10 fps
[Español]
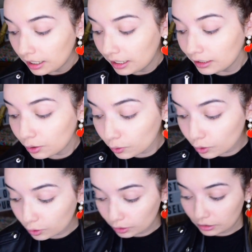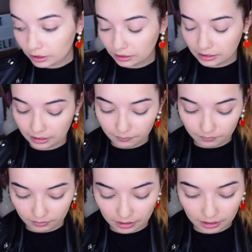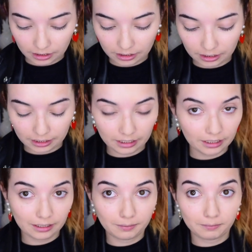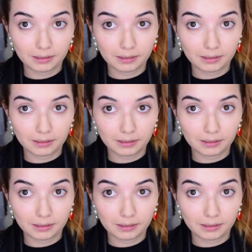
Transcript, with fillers: El truco consiste en que